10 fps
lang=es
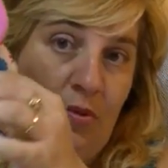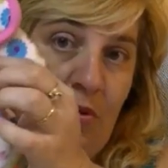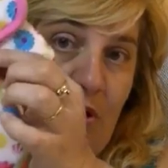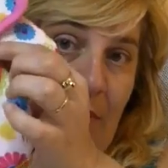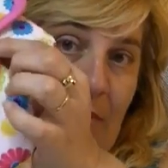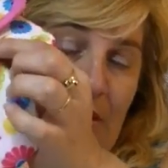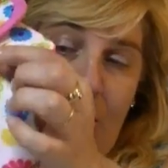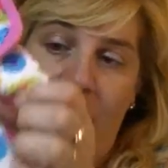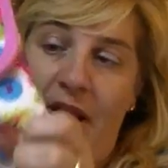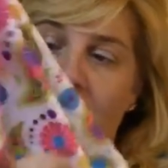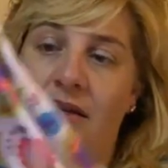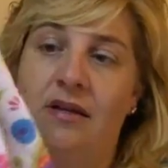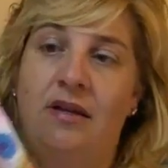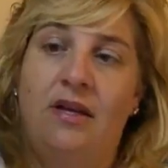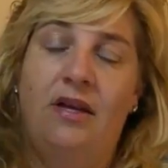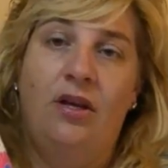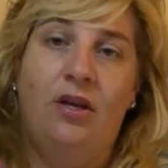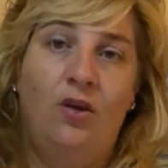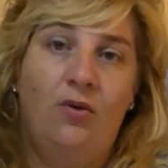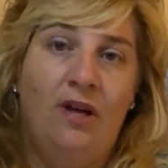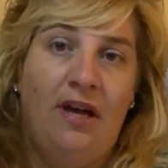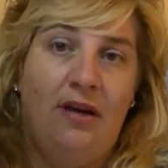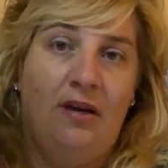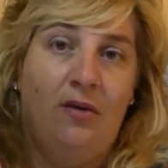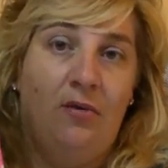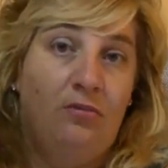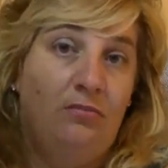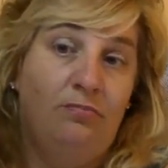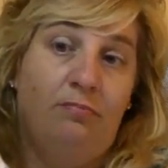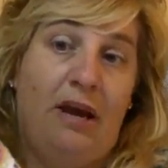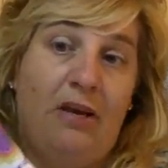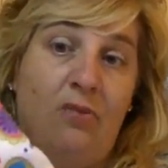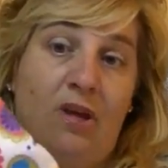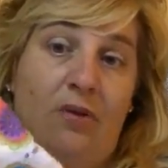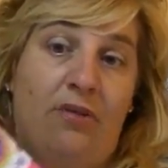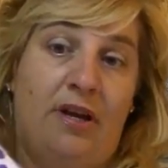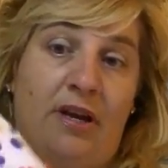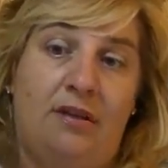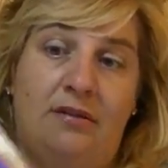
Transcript: una manopla y una, un paño de cocina.